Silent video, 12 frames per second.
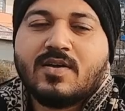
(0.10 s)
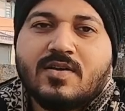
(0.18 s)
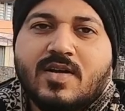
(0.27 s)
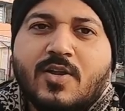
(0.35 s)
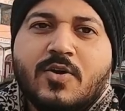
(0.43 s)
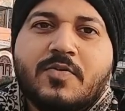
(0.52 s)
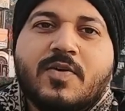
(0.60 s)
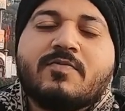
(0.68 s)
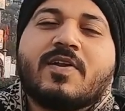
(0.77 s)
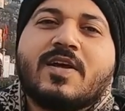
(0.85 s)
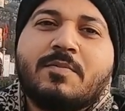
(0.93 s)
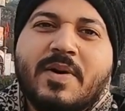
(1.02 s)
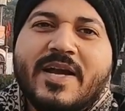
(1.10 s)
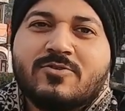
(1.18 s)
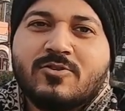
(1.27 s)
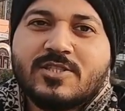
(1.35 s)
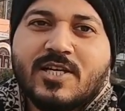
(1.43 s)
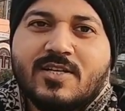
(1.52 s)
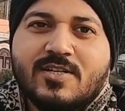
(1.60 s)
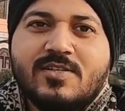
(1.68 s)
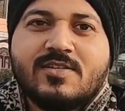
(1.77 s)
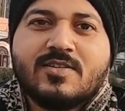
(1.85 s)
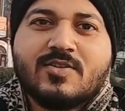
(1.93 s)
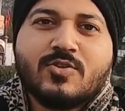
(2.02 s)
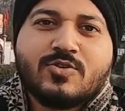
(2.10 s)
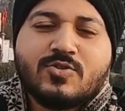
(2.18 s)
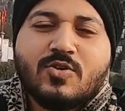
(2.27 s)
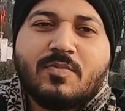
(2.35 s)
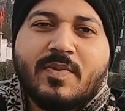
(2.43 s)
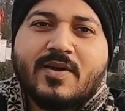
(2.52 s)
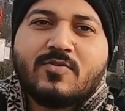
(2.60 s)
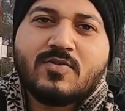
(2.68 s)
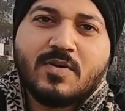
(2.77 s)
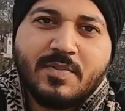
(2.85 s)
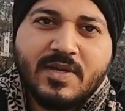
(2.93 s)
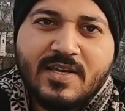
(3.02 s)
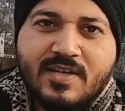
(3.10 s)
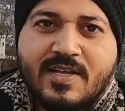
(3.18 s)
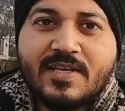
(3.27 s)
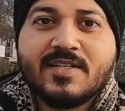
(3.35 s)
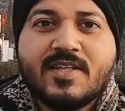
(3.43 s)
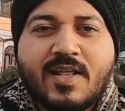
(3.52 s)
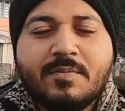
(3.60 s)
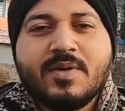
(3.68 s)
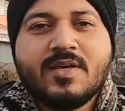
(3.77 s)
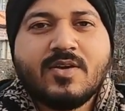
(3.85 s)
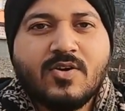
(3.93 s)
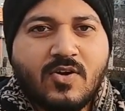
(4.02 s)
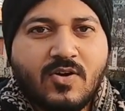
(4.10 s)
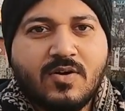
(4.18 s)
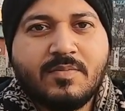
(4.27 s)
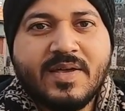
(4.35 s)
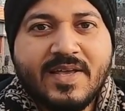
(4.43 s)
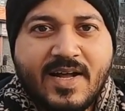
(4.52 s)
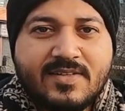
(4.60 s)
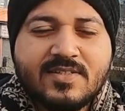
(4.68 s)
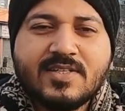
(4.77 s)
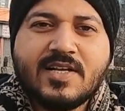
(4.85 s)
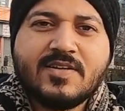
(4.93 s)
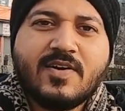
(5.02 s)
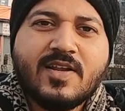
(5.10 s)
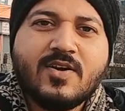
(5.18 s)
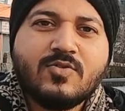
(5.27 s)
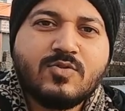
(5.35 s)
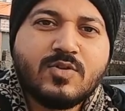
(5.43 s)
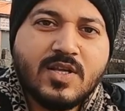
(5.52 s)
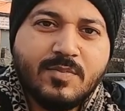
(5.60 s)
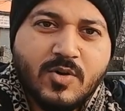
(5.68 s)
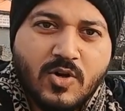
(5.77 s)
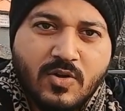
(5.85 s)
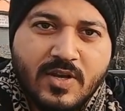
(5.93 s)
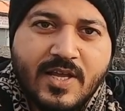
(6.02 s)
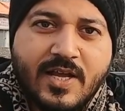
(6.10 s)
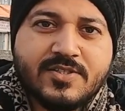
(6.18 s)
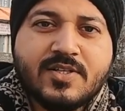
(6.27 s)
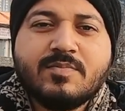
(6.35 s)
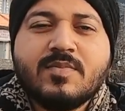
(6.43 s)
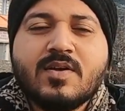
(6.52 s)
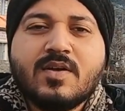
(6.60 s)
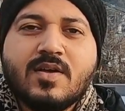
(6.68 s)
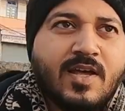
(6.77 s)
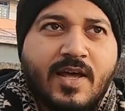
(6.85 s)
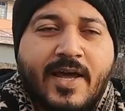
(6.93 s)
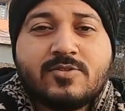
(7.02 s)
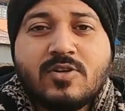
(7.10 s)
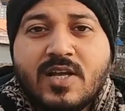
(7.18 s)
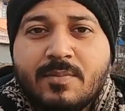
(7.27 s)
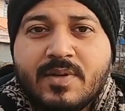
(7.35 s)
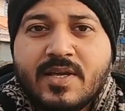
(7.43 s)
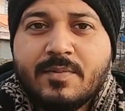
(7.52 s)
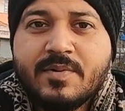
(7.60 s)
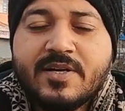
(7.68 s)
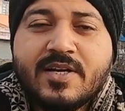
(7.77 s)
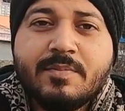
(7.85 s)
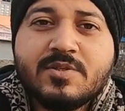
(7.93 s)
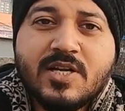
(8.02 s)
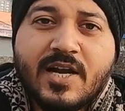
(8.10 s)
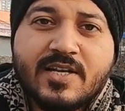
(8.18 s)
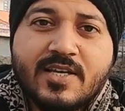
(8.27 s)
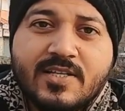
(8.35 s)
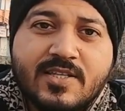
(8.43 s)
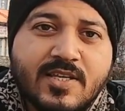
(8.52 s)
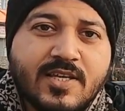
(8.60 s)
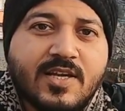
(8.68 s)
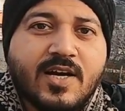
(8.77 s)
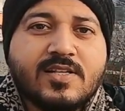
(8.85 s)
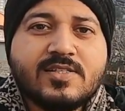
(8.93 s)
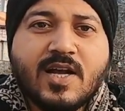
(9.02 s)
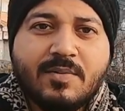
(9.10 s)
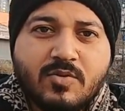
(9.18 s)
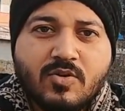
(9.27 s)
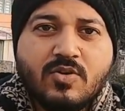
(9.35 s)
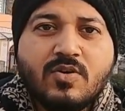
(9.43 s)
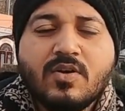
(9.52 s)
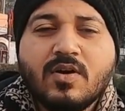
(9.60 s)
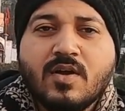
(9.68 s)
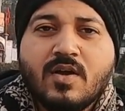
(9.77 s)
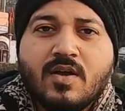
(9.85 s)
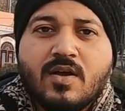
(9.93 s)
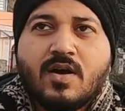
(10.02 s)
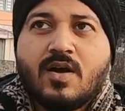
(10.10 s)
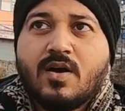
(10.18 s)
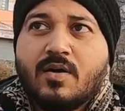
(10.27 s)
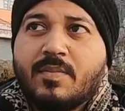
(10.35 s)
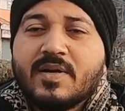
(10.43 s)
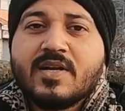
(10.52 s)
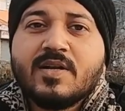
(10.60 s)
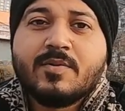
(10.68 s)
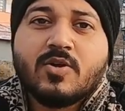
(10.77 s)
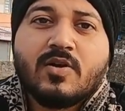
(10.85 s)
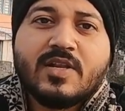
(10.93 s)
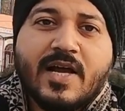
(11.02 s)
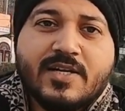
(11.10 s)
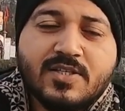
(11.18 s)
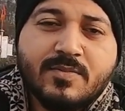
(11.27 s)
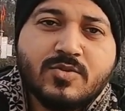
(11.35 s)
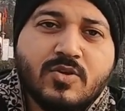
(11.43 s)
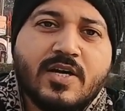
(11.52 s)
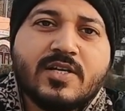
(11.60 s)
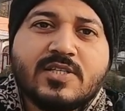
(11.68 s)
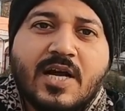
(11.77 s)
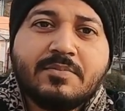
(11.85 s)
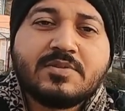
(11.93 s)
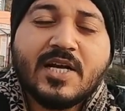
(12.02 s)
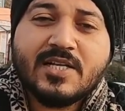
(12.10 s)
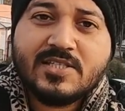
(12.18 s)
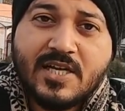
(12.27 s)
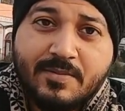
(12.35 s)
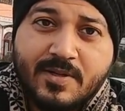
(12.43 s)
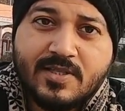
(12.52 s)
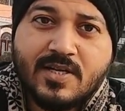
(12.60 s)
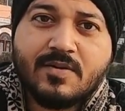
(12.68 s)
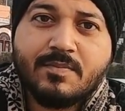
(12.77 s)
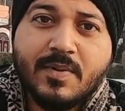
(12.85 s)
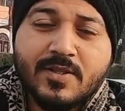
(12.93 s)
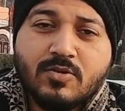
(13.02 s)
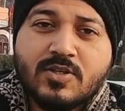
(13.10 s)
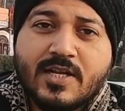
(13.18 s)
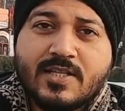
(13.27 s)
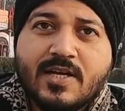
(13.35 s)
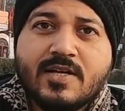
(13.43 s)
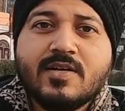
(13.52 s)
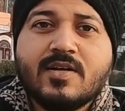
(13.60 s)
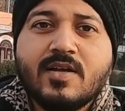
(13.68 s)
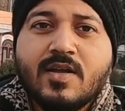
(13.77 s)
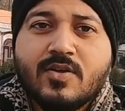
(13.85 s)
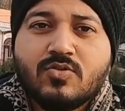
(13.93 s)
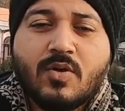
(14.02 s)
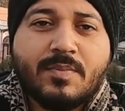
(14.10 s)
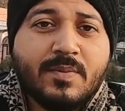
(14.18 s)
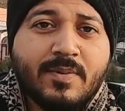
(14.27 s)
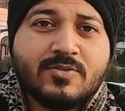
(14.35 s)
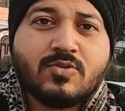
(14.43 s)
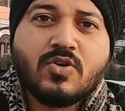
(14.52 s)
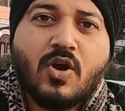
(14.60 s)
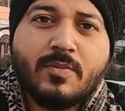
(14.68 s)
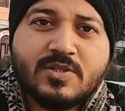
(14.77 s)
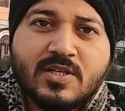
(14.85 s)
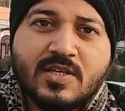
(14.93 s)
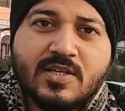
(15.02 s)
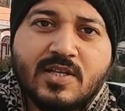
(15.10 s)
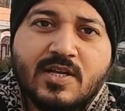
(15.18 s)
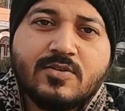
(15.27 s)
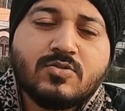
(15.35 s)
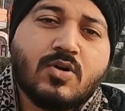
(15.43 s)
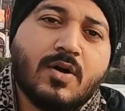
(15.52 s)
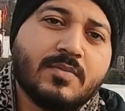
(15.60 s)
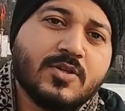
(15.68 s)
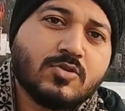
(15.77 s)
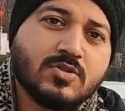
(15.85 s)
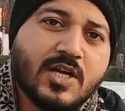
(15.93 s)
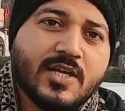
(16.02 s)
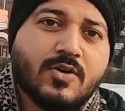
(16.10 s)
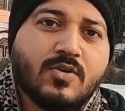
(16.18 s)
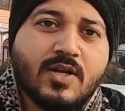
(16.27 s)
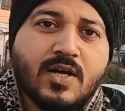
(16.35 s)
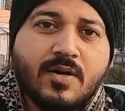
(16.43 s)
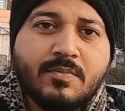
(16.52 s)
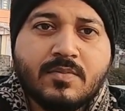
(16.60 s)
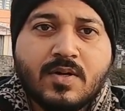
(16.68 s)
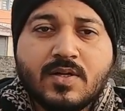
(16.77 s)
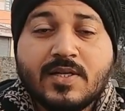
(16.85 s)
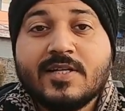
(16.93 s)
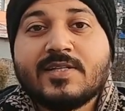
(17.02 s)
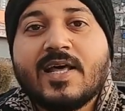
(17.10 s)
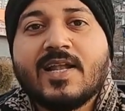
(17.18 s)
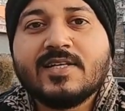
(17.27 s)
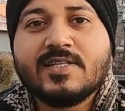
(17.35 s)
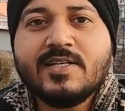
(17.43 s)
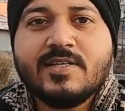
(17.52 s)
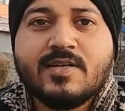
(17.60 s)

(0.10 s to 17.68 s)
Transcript: हेलो एवरीवन वेलकम बैक टू द चैनल दोस्तों मैं हूं अभी नैनीताल में और मैं यहां से जाने वाला हूं नीम करौली आश्रम एक्चुअली हमने अपनी ट्रिप स्टार्ट की थी कल शाम को आ, बट नीम करौली आश्रम जो है शाम साढ़े छः बजे तक बंद हो जाता है तो अपने पास कोई ऑप्शन नहीं था तो हमने सोचा क्यों ना हम नैनीताल आ जाएँ